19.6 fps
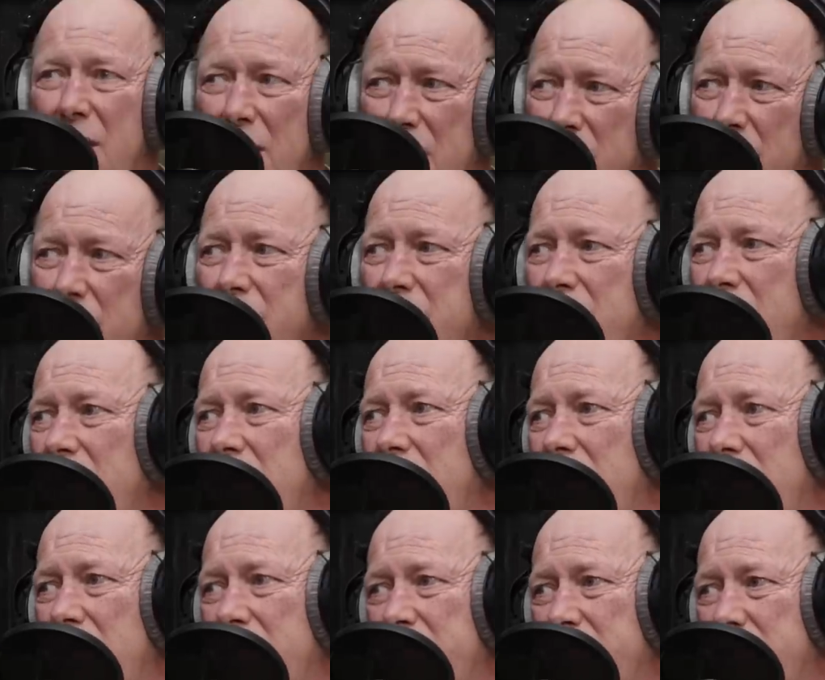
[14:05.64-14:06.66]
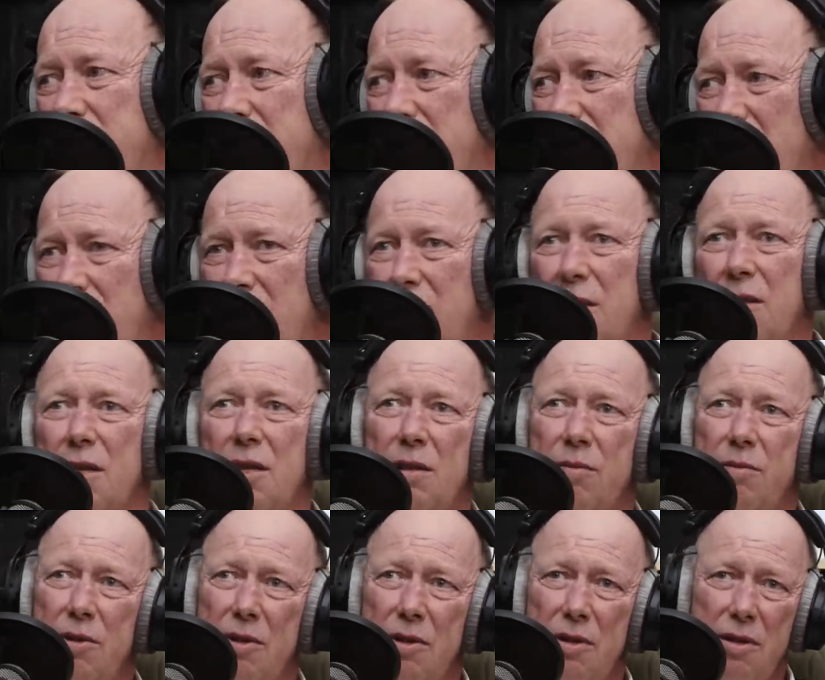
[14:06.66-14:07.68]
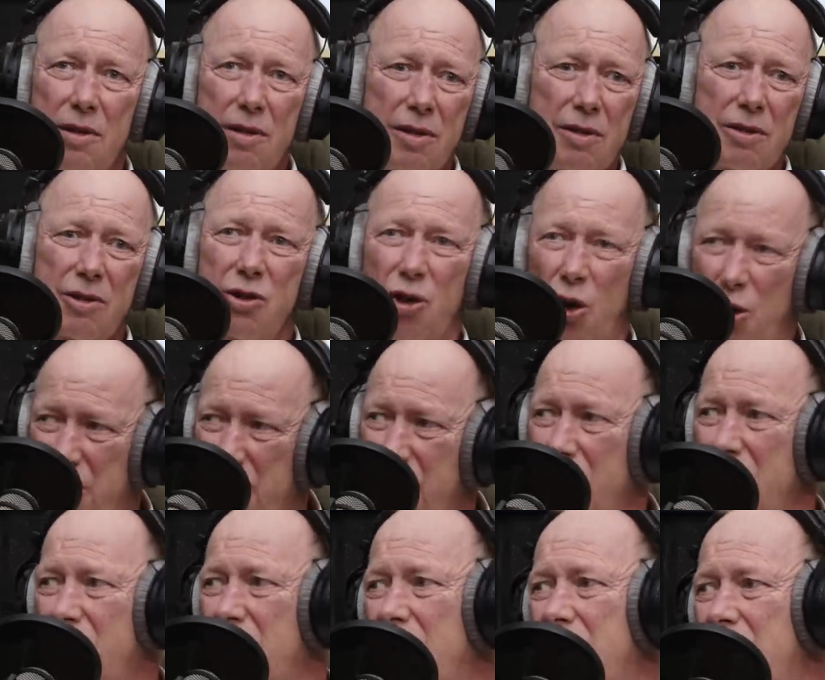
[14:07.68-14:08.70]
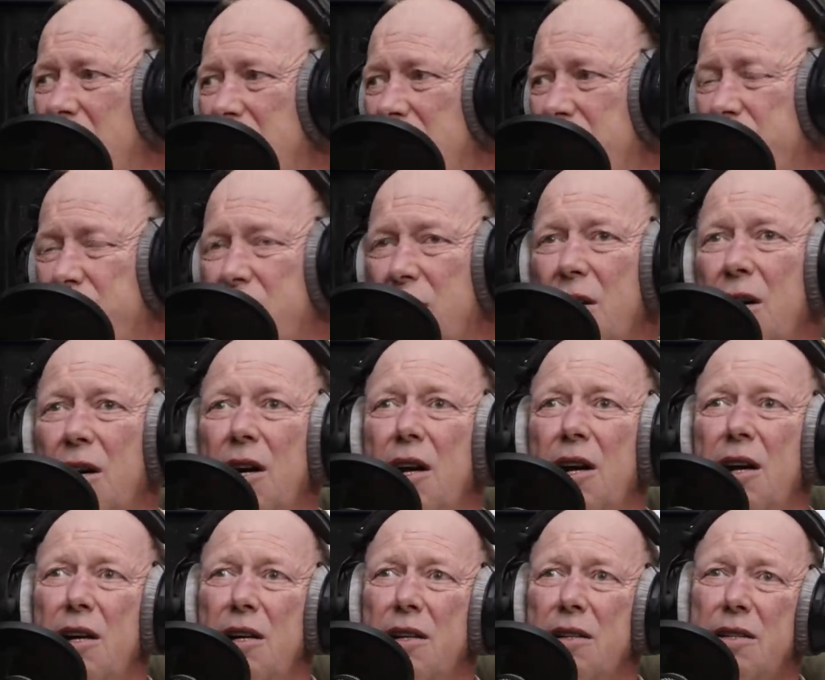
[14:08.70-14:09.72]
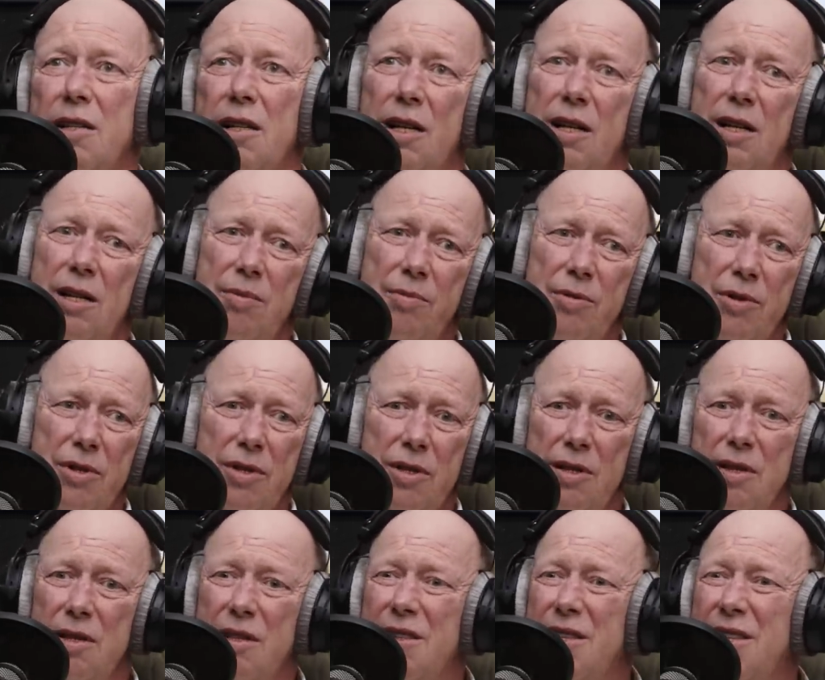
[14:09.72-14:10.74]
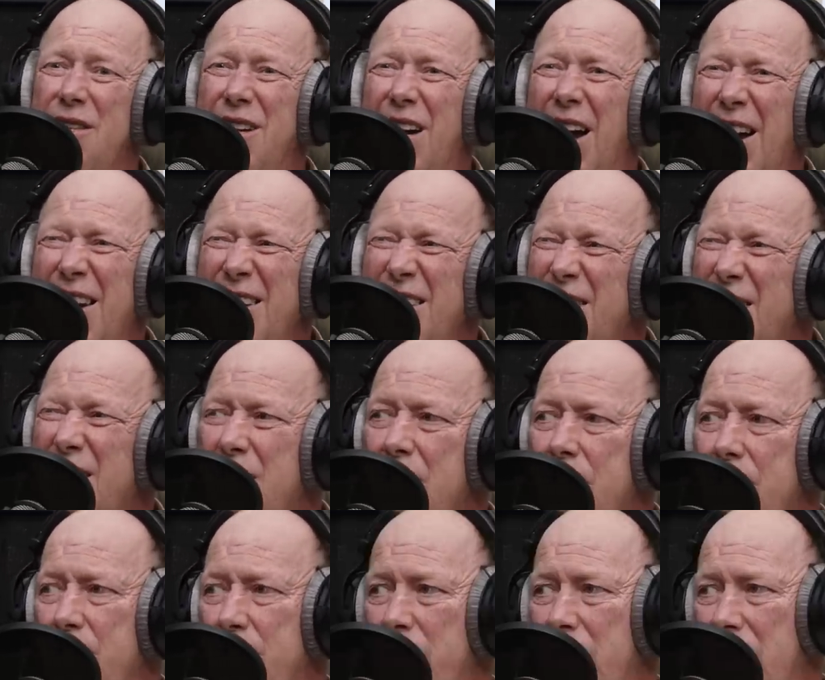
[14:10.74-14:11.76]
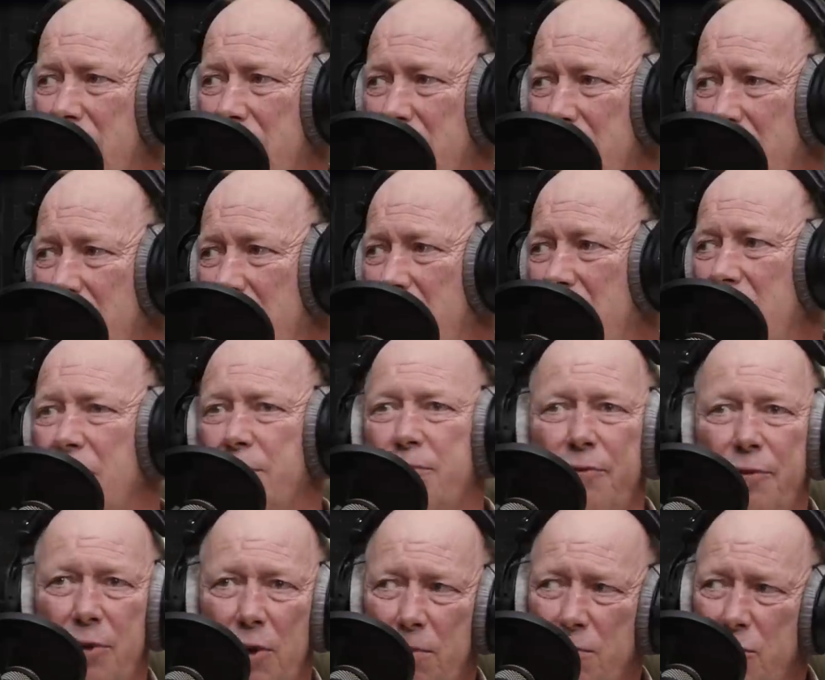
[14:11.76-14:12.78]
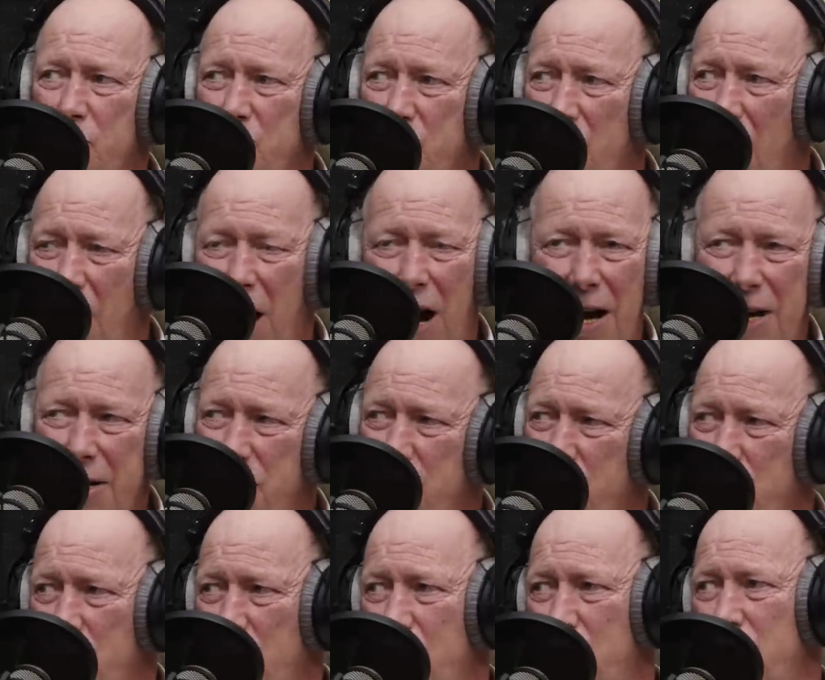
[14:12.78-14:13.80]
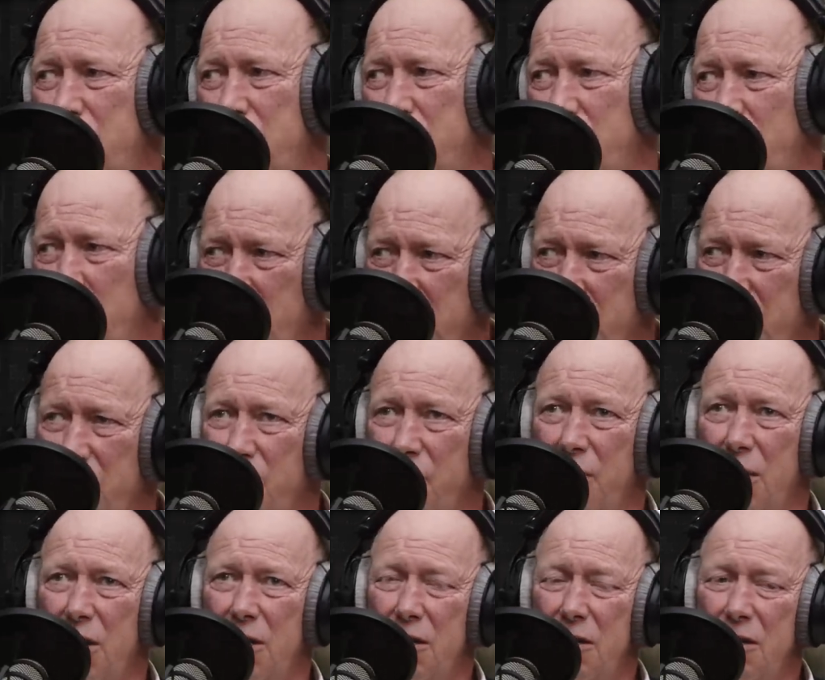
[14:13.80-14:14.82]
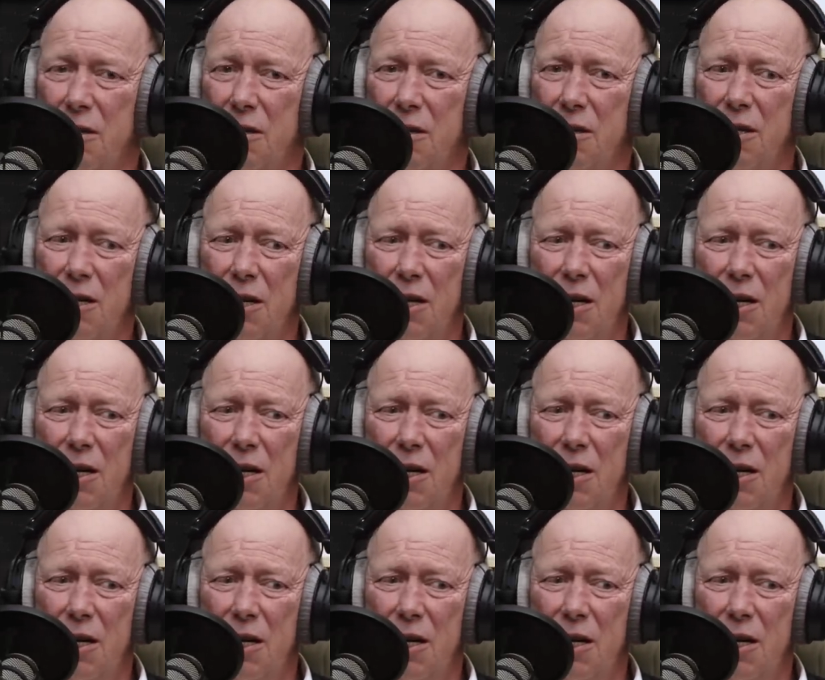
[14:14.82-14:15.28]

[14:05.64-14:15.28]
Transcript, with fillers: Kilos gehabt, ja, ich mhm. habe Tonnen gehabt, mhm. ich habe Kleinstmengen gehabt vom ein Joint und so weiter.